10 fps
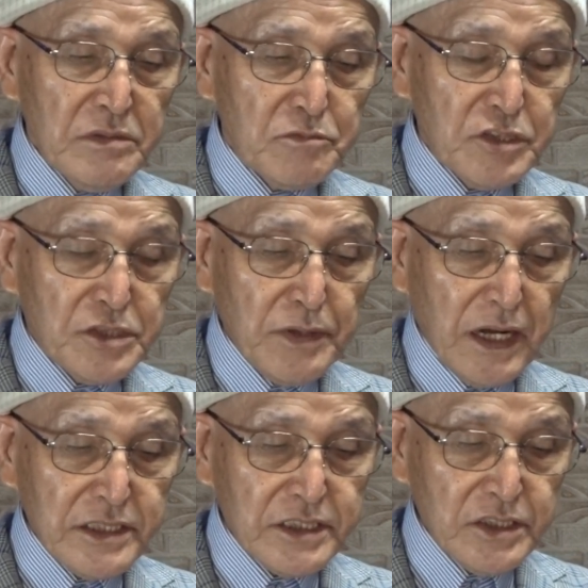虫歯
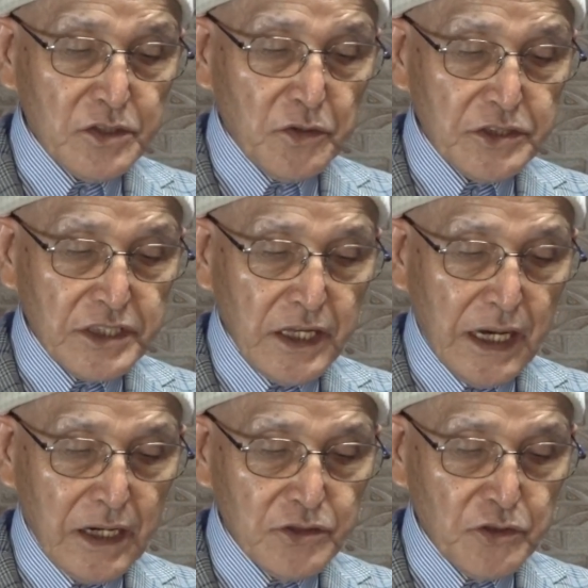が進行して
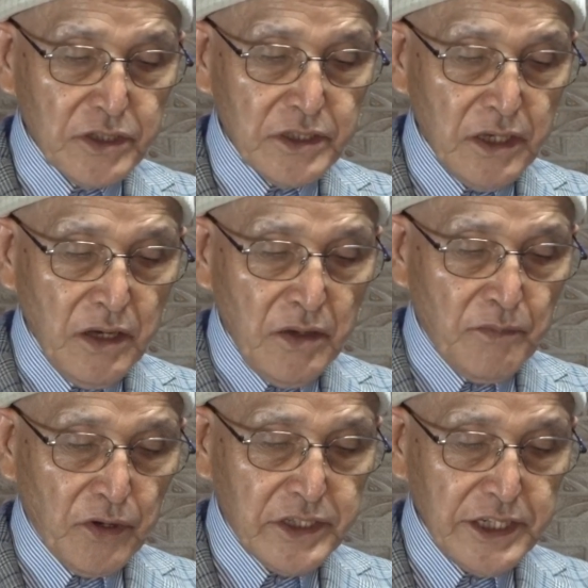ある時、
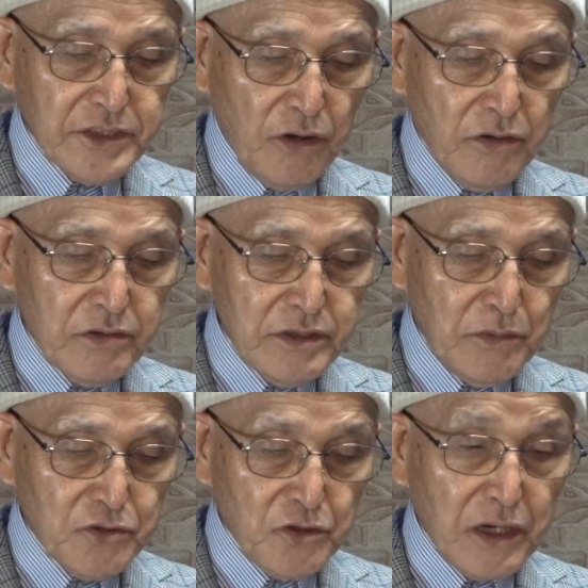ポキリと根
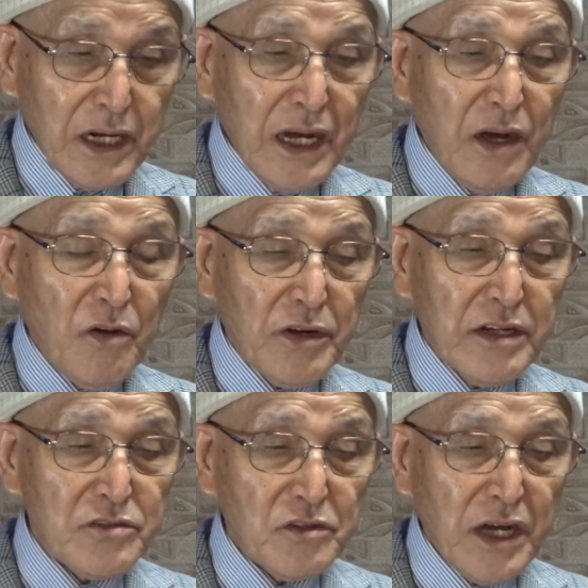元から折
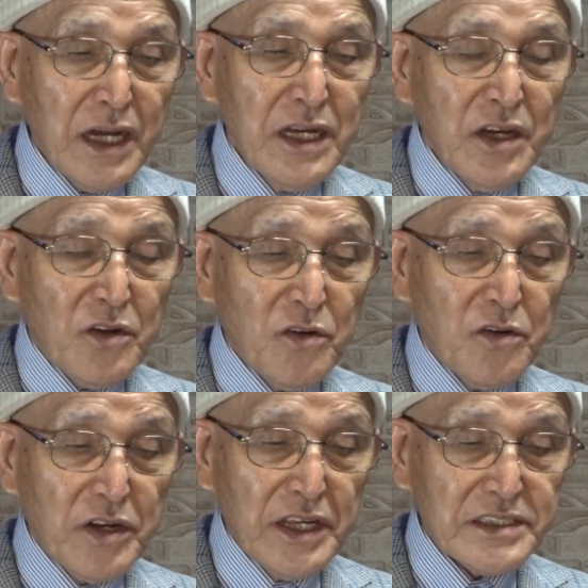れるのが
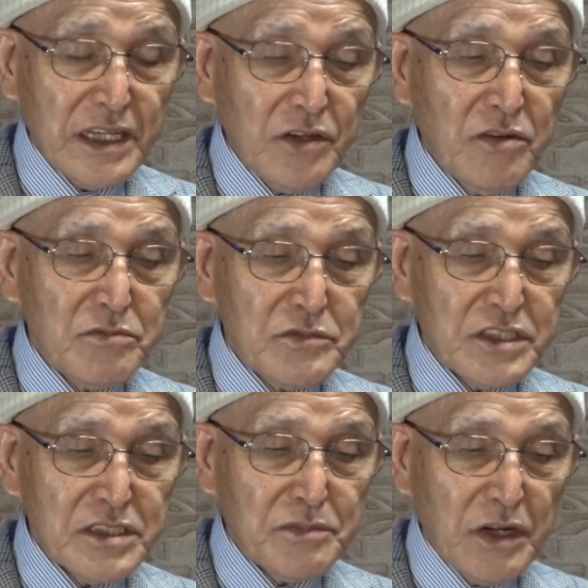高齢者の
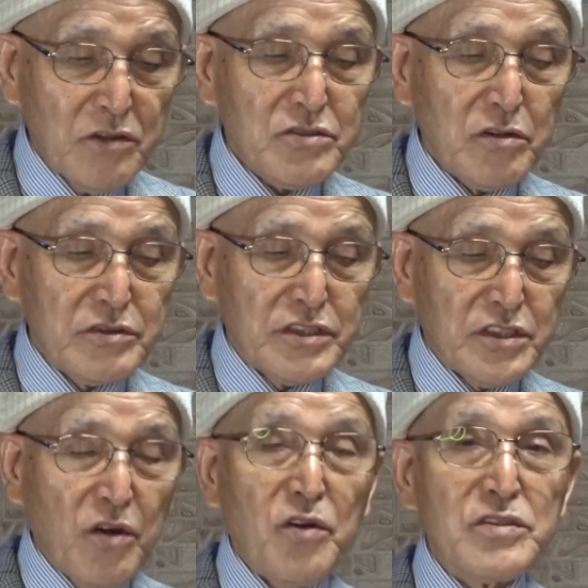虫歯の特
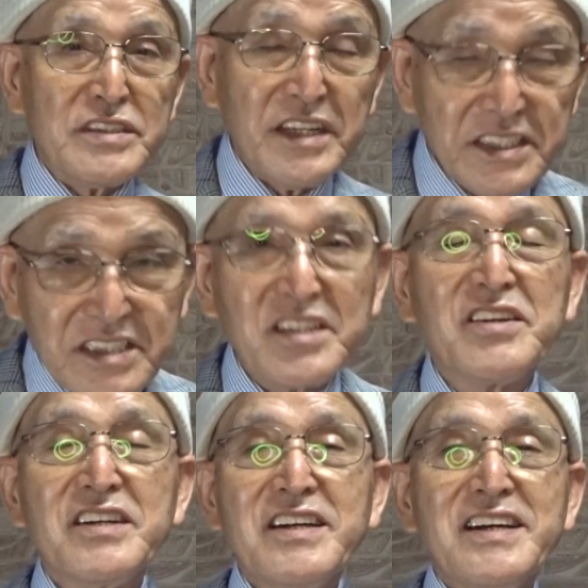徴です。
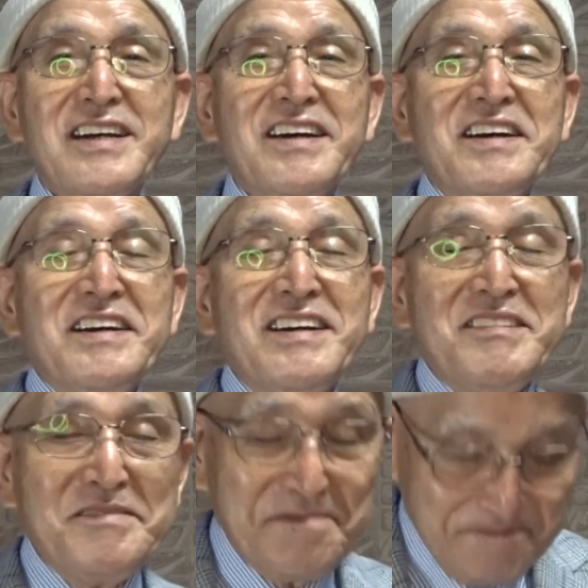
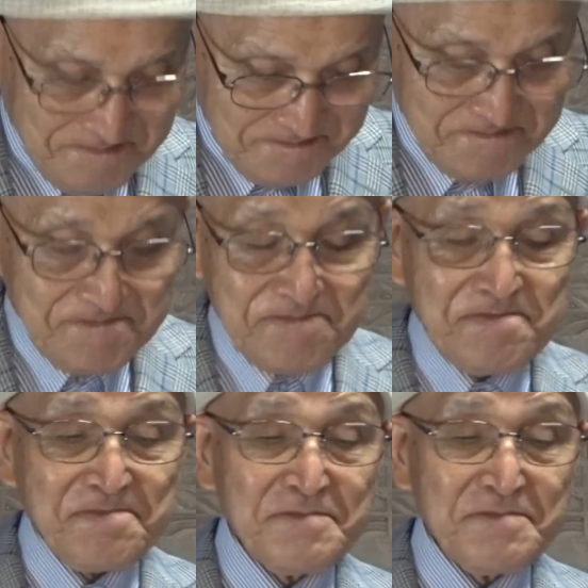うん